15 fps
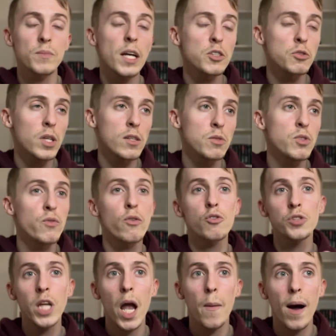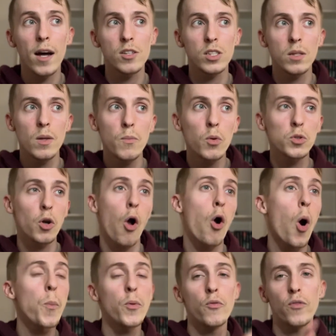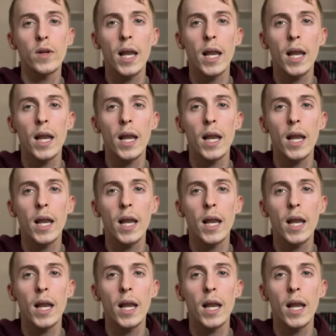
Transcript: ta książka czymś wyróżniała, że to nie było tylko kopiuj,